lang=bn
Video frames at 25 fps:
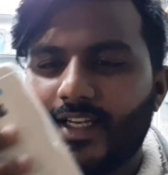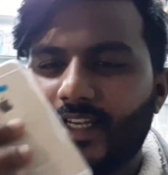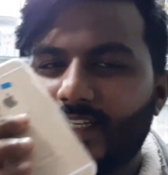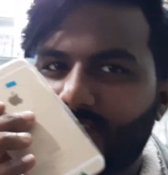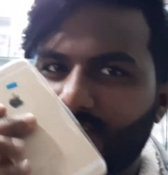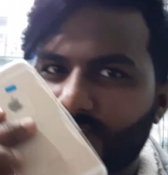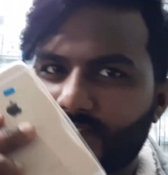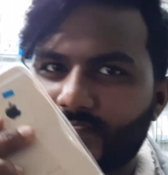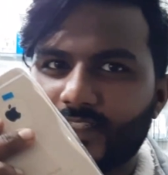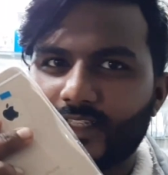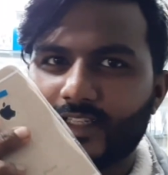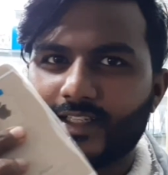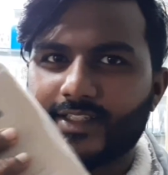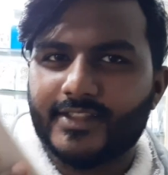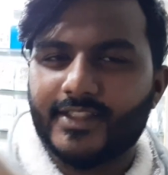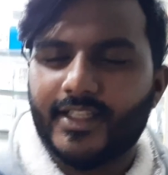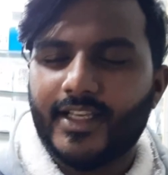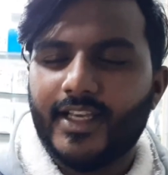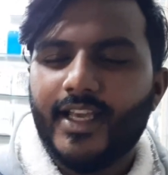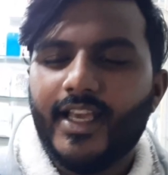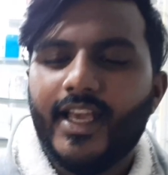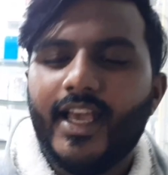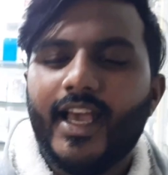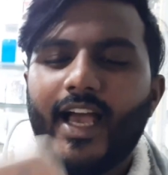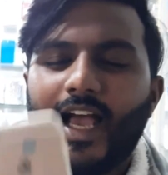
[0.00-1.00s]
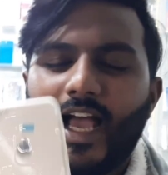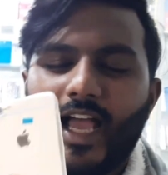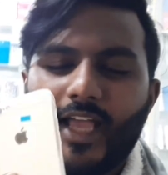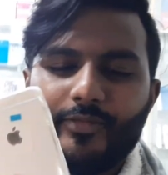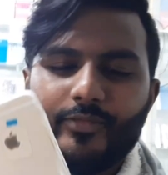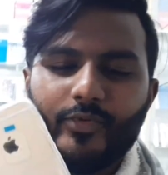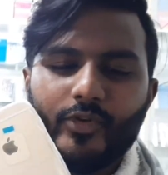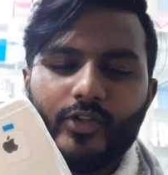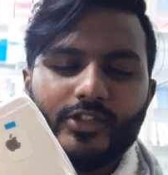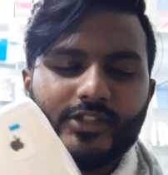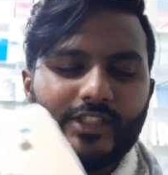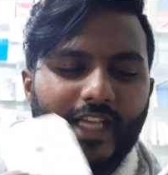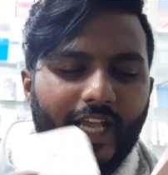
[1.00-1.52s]
এটা সিক্স
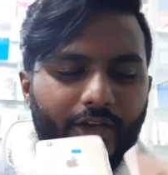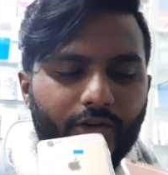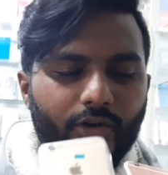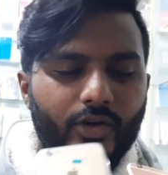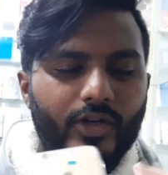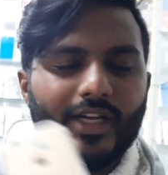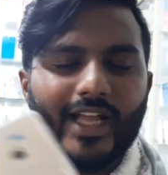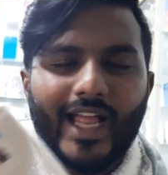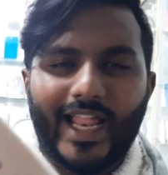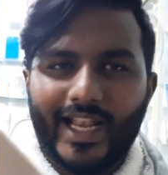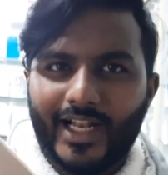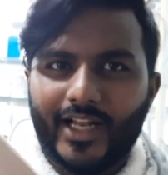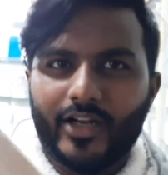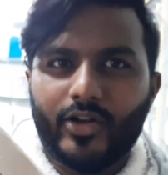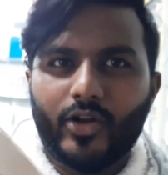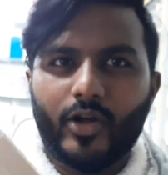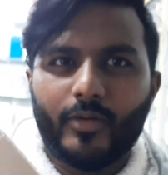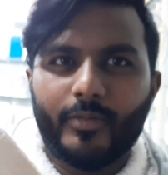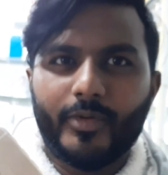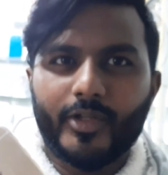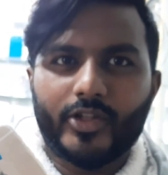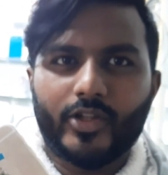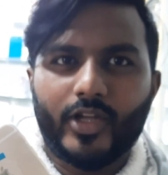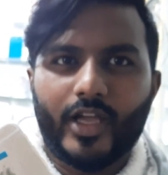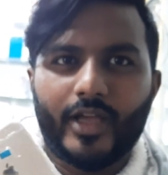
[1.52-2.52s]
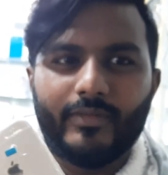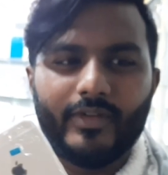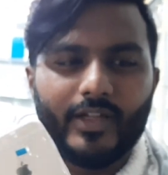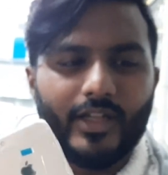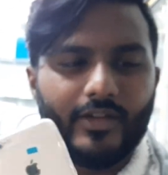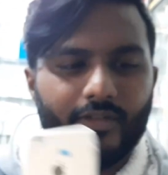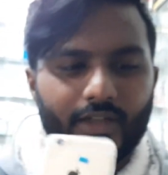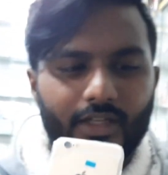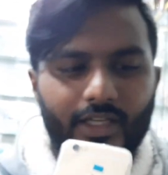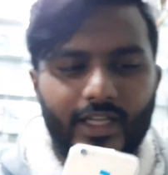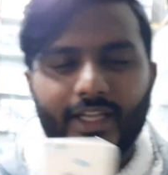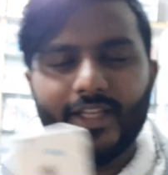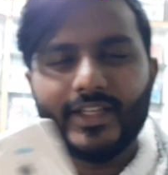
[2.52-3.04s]
আইফোন যাই হোক কালার হবে তো
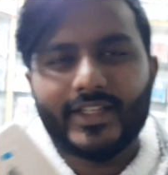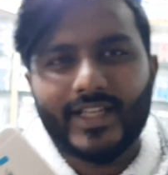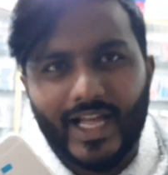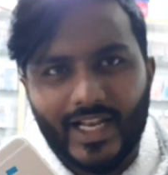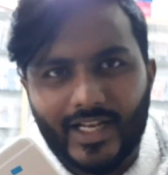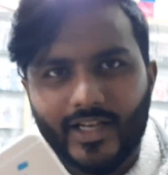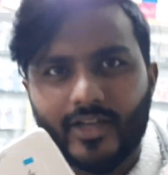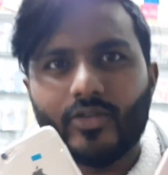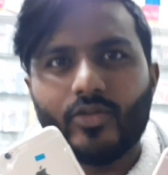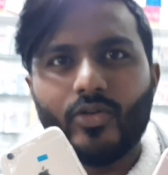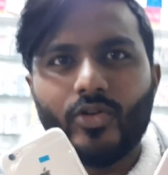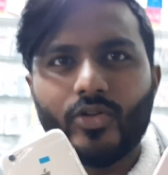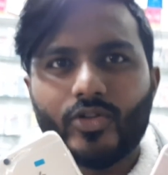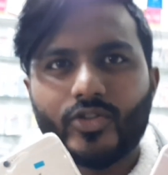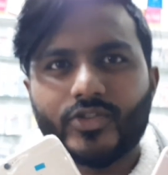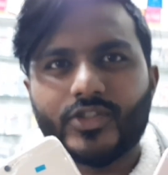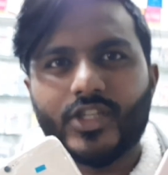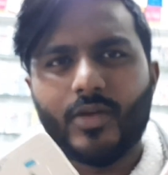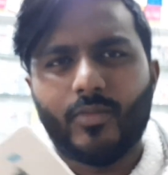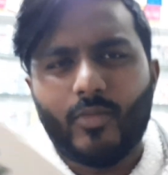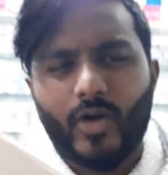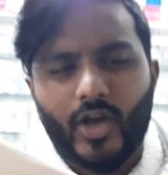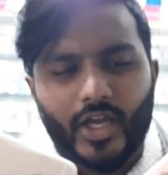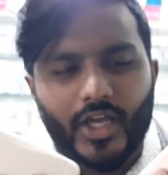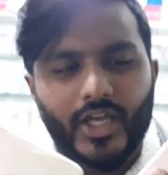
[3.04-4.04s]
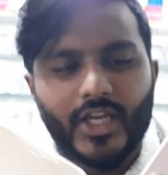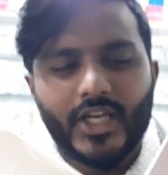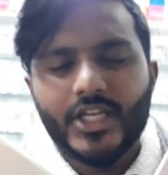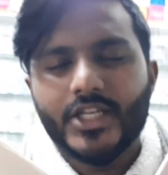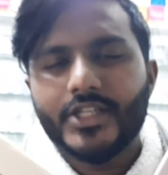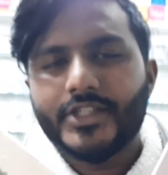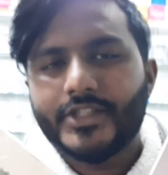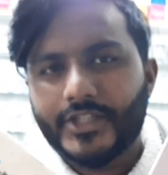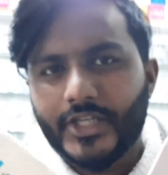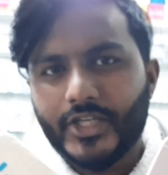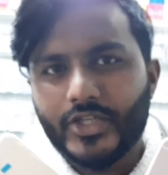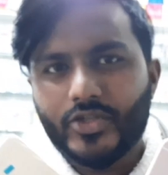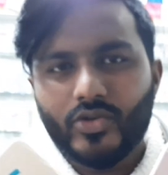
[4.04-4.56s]
অ্যাভেলেবেল এই কালারগুলো তো সেম হয়
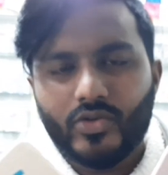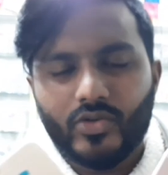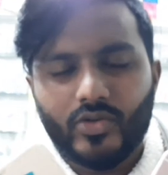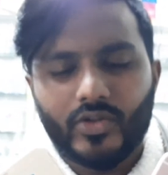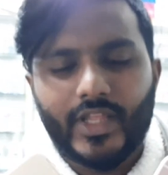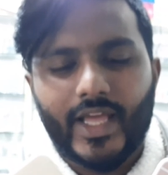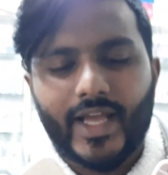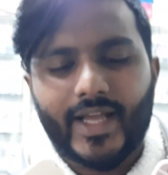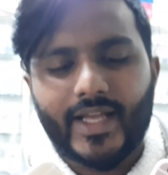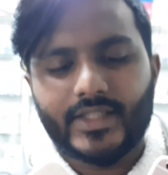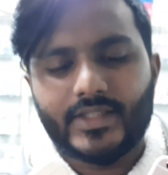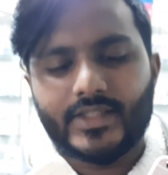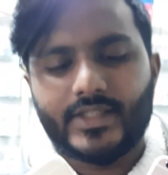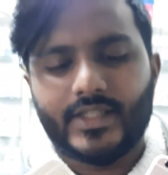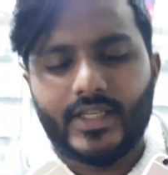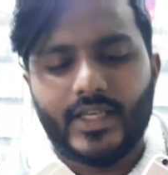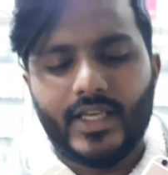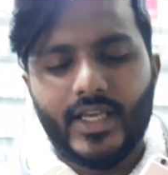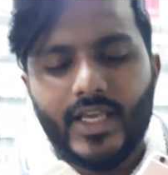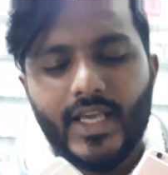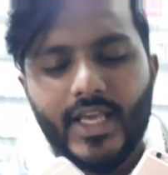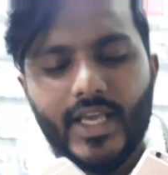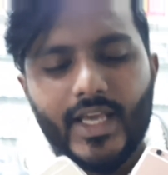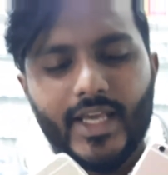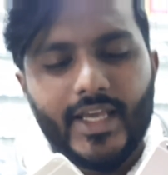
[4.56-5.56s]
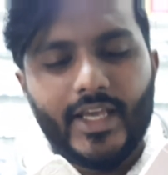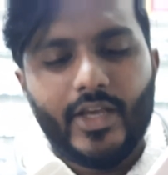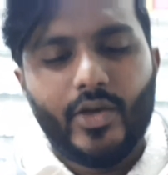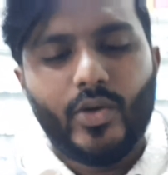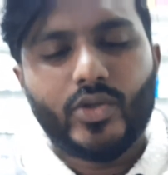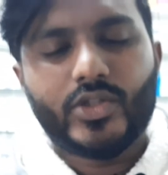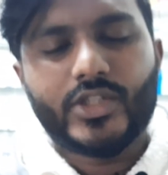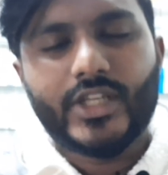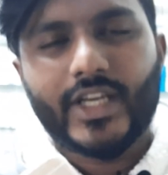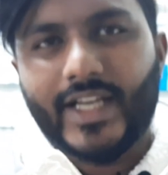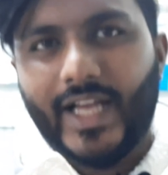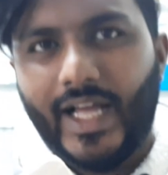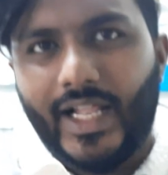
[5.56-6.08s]
সেই জন্য দেখাচ্ছি এই
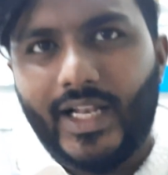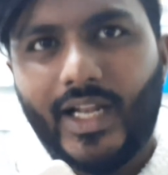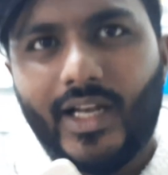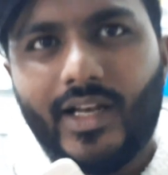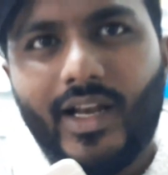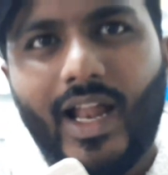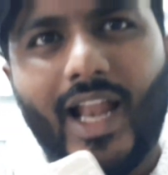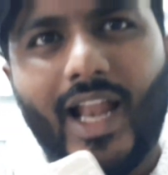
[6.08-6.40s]
হচ্ছে কালার